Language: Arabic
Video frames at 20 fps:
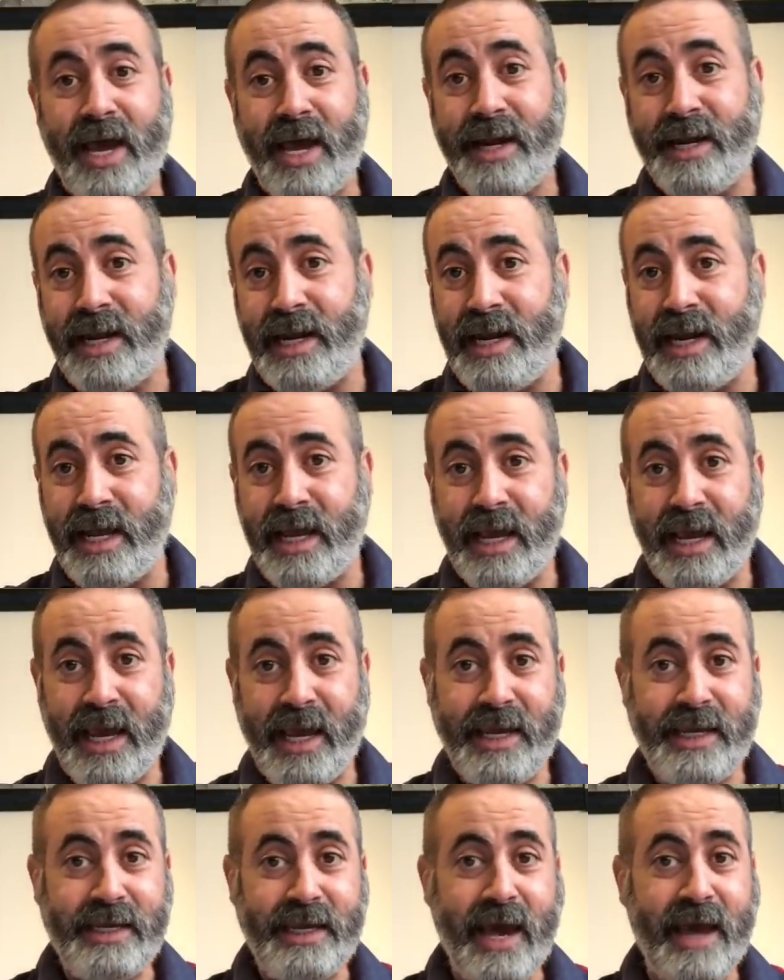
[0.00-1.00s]
اللي
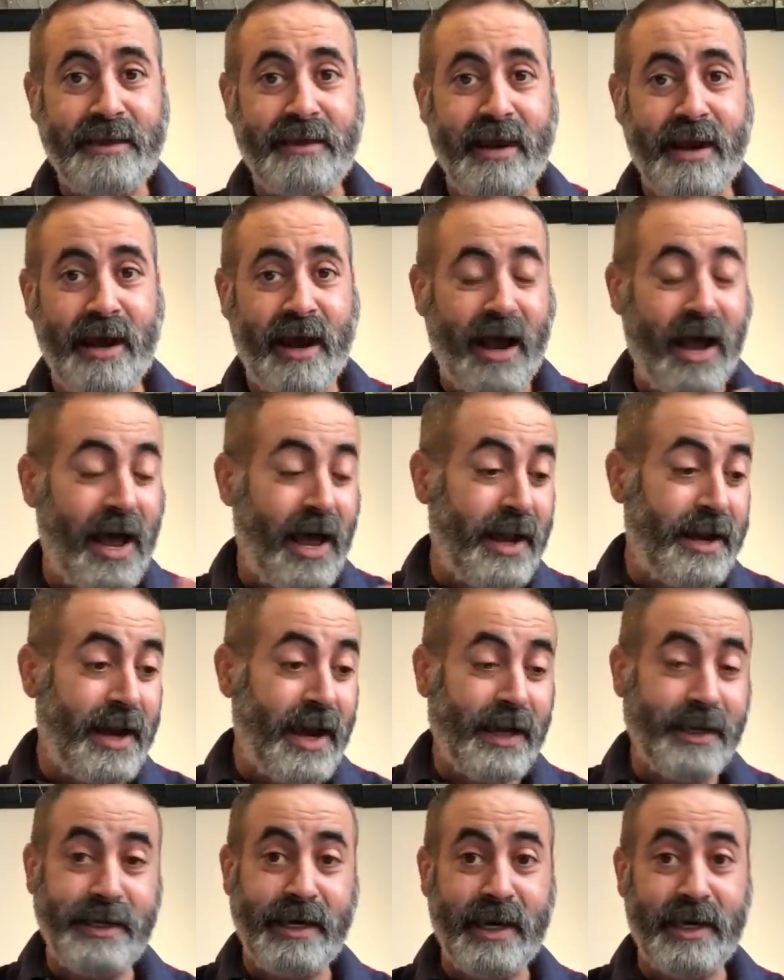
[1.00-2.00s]
عياتنا انا
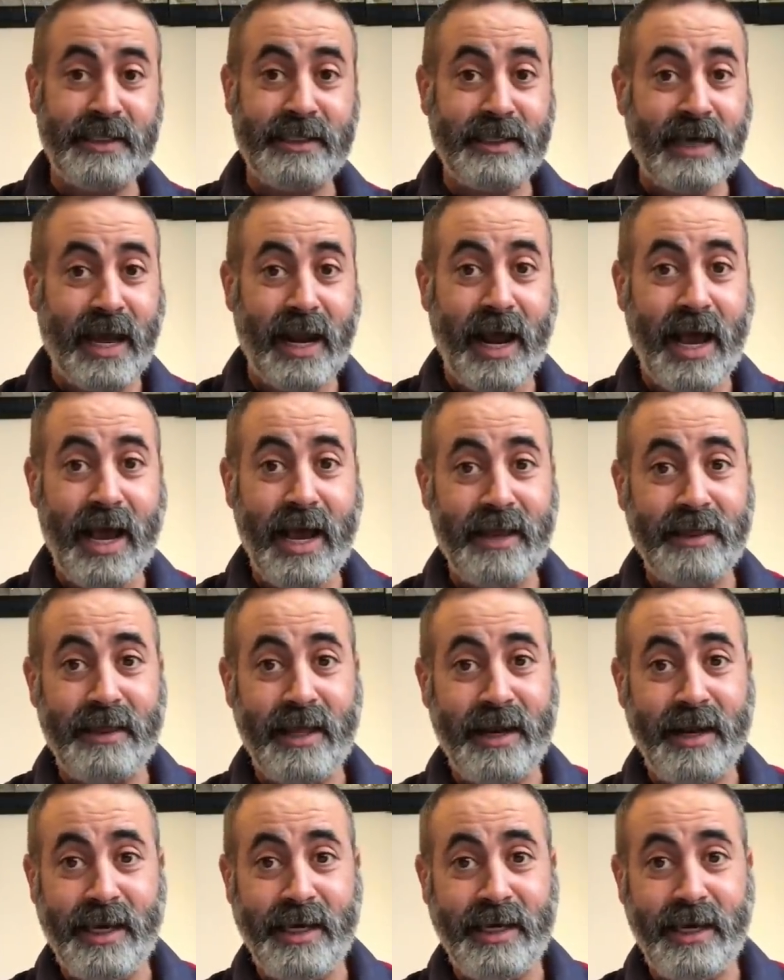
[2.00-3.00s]
عييت صراحه
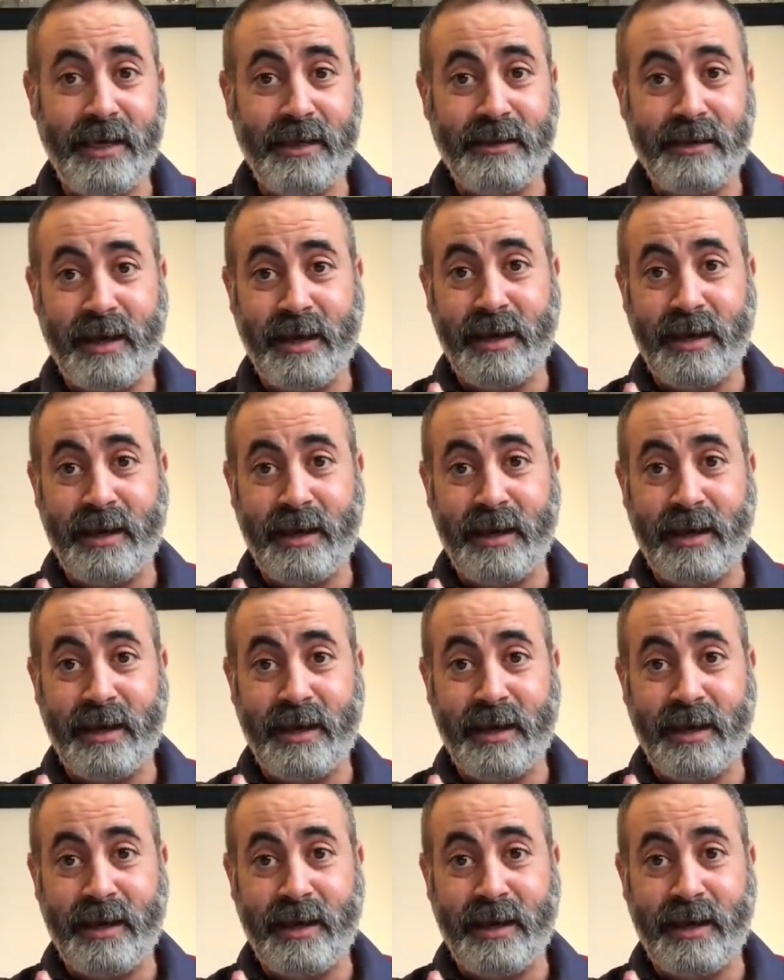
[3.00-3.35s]
عييت